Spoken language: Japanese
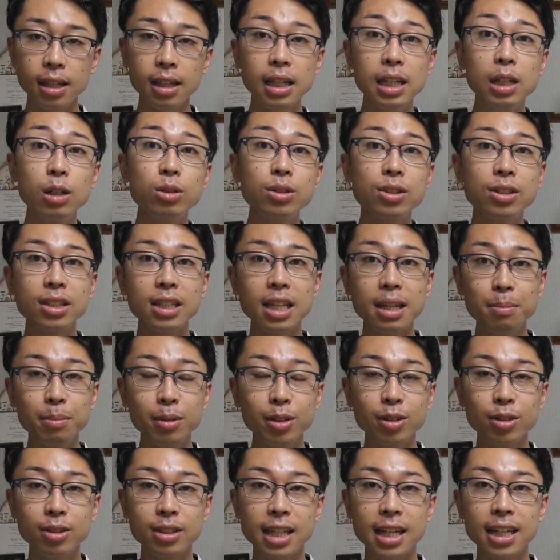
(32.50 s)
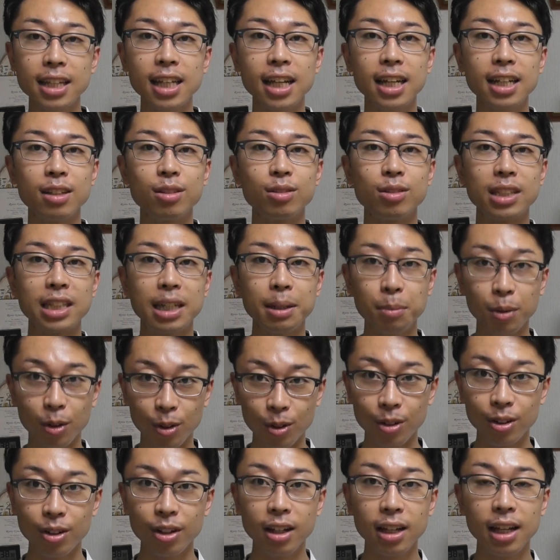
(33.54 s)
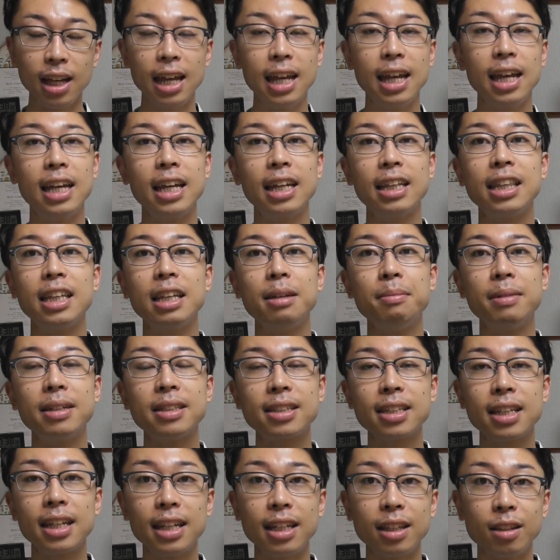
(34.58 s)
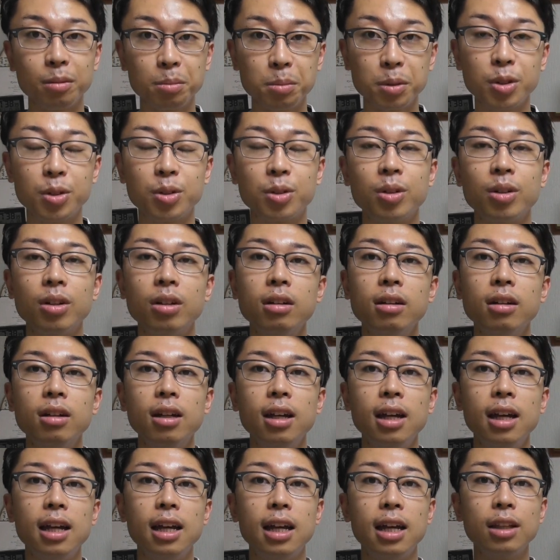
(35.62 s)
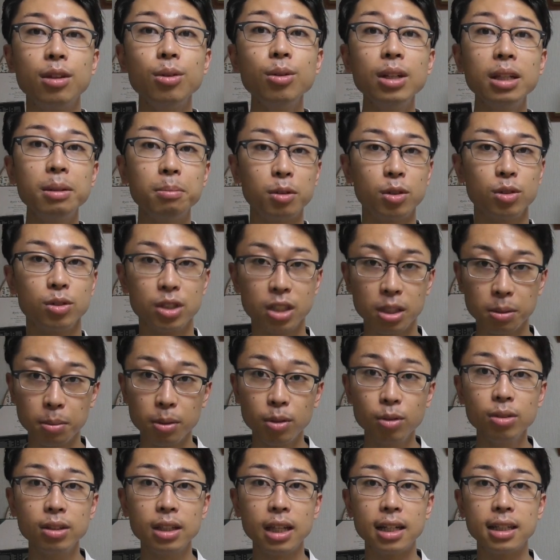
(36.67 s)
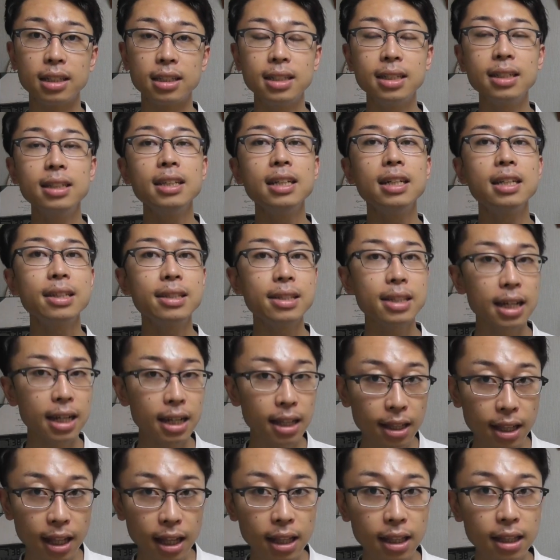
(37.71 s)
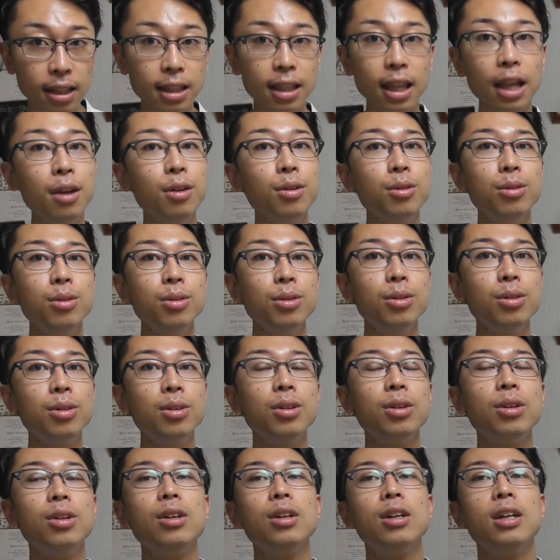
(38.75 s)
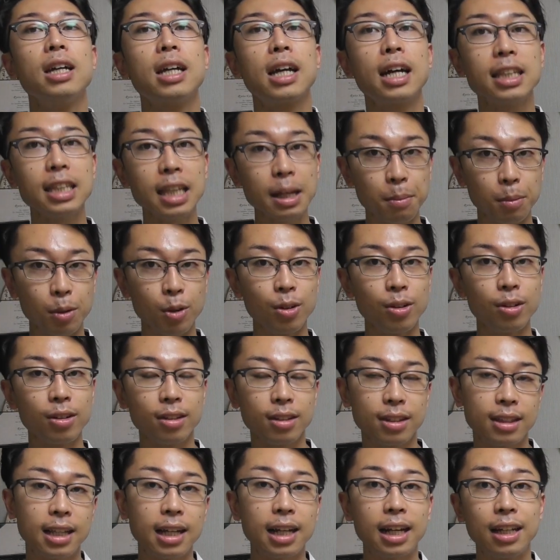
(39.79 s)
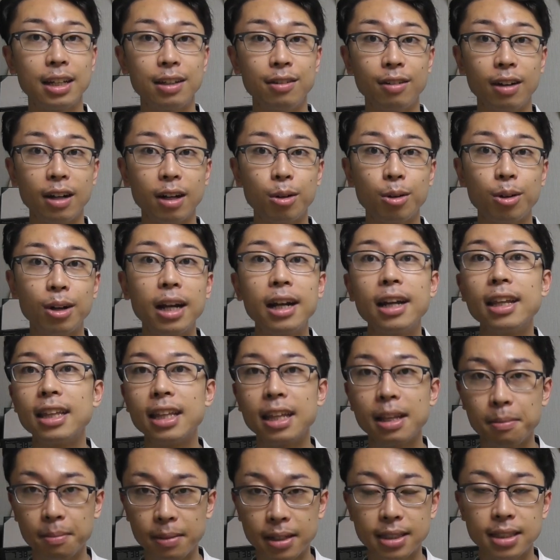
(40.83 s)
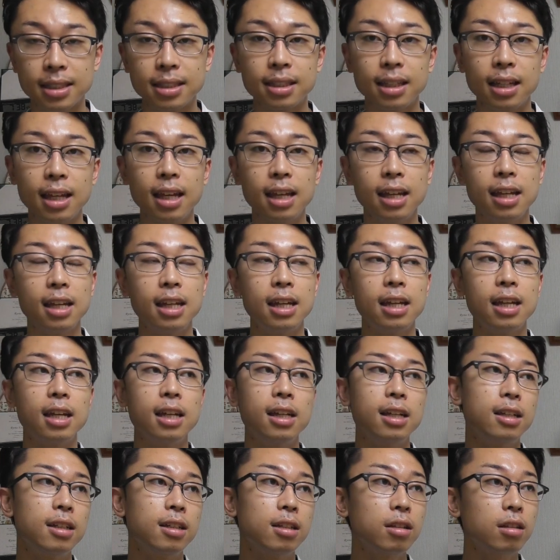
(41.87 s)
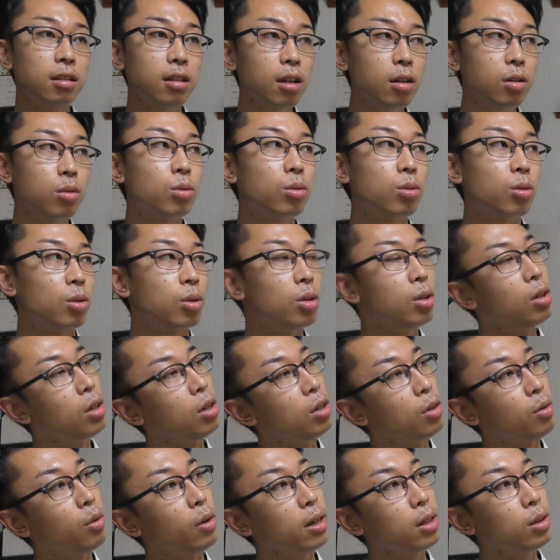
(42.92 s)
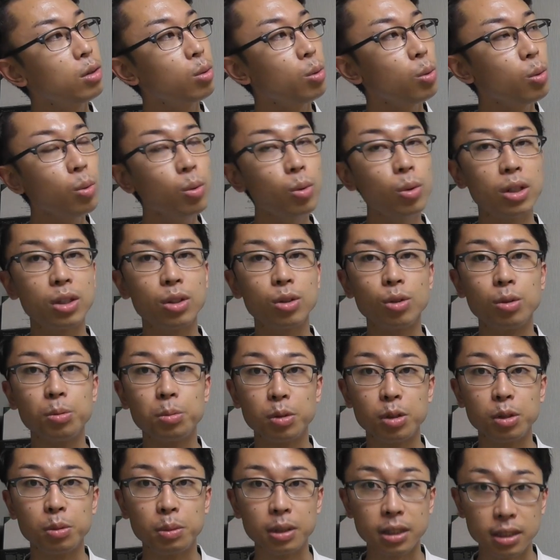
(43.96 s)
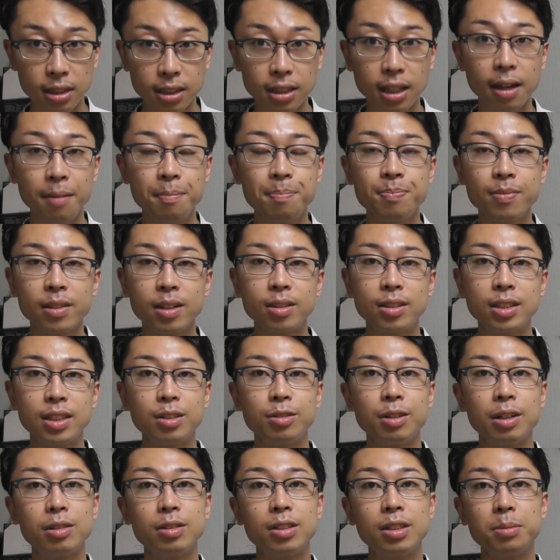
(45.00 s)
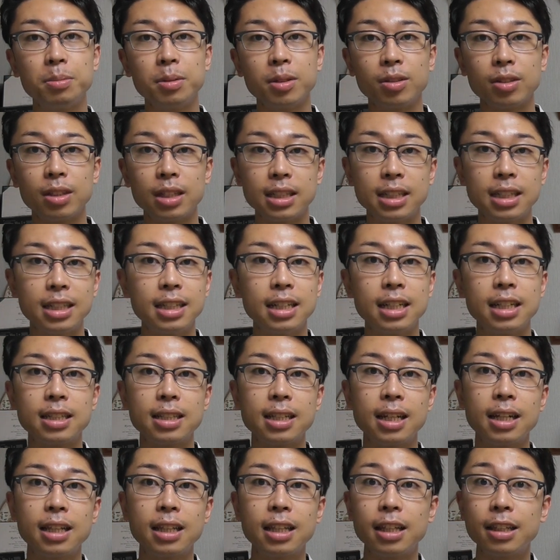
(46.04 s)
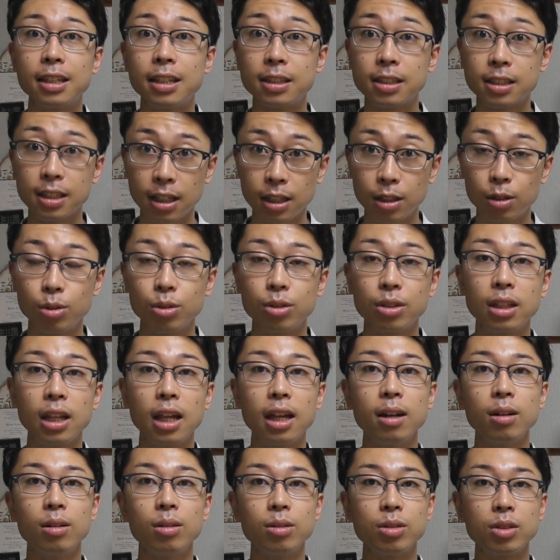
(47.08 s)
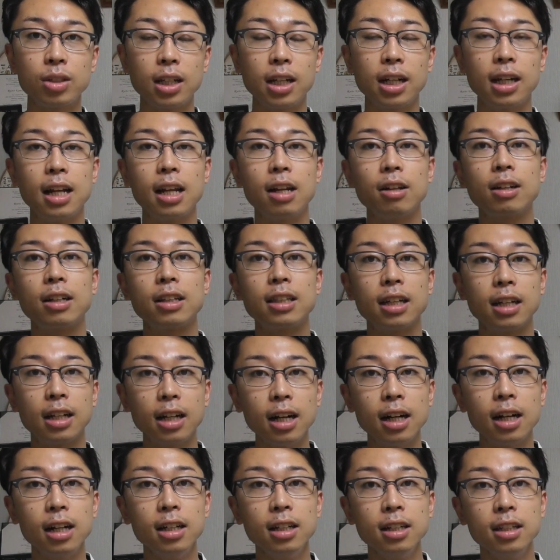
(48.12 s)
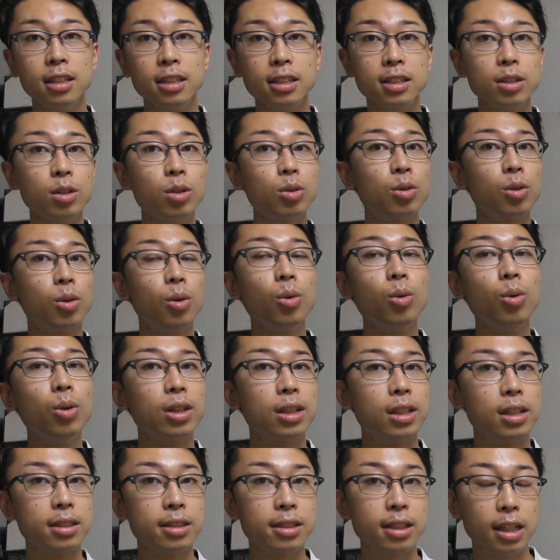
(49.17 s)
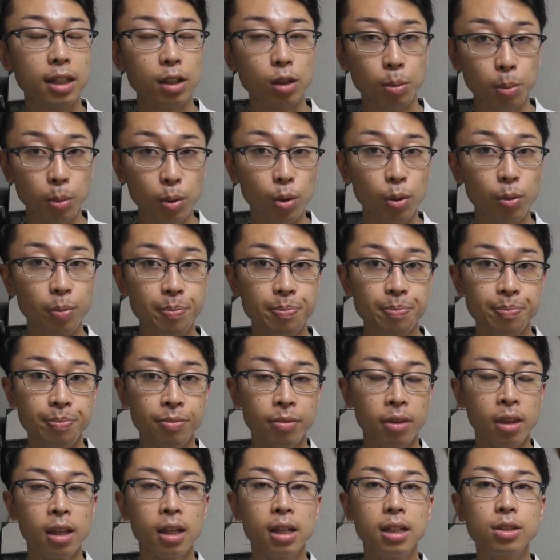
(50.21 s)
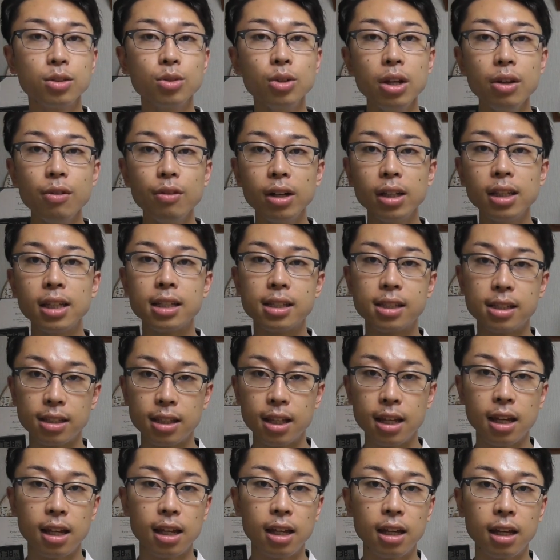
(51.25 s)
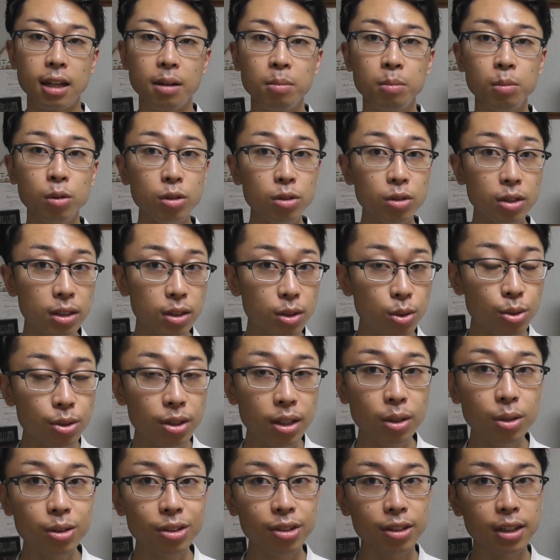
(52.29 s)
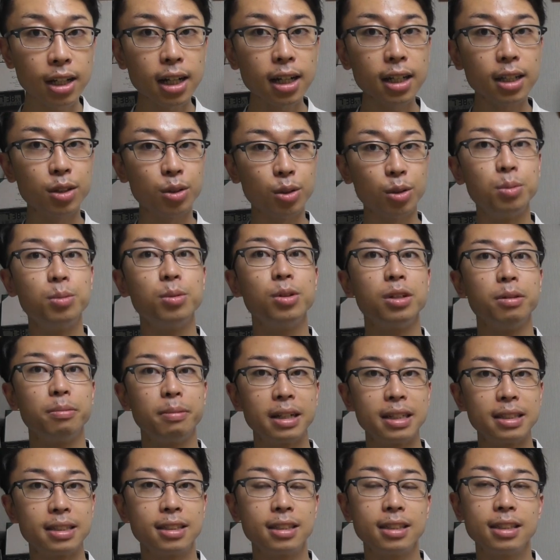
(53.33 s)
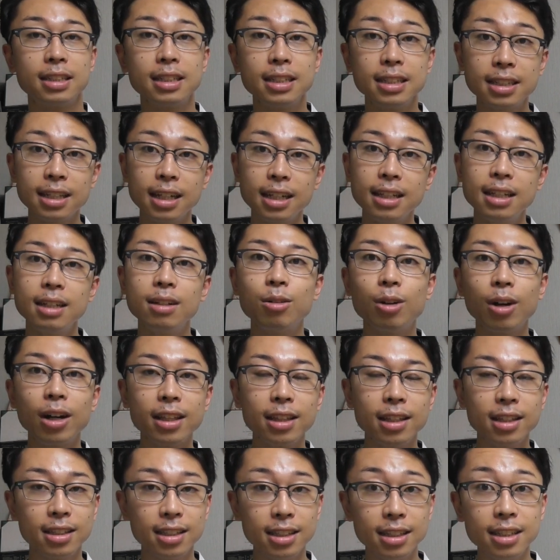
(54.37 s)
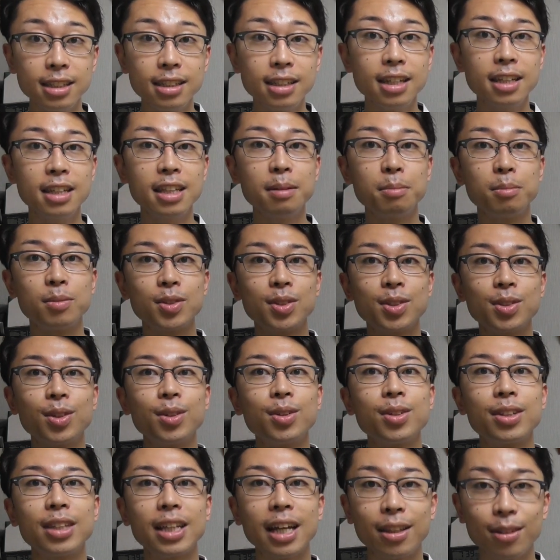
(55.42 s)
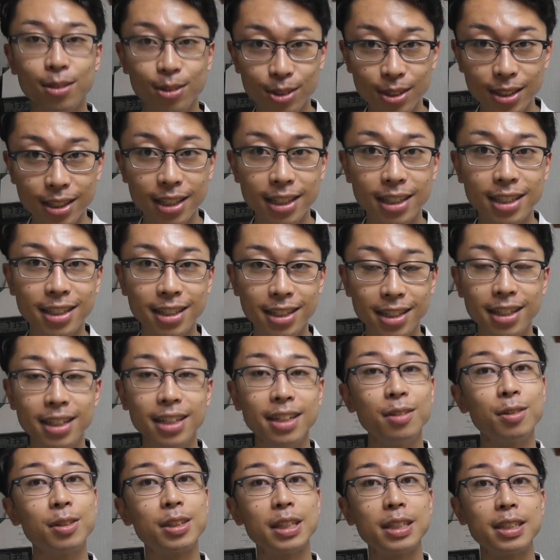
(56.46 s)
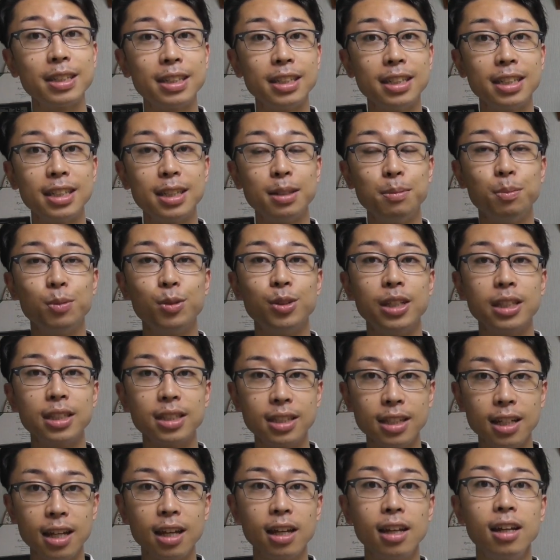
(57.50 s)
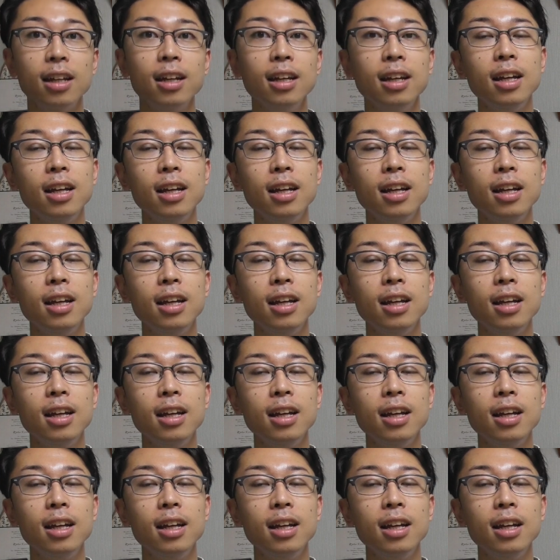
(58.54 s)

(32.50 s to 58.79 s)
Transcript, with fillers: 腰痛専門の生体院としても、えー、やっていますけれども、えー、当院にもうつ病って診断されたっていう方も中には来られています。えー、結構割と多いと思いますね。うちはうつ病って診断されたんですけどっておっしゃられる方がすごく多いんですけども、それはですね、僕はそんなことないと思います。実際にお話ししていてもすごく楽しいし、私自身もですね、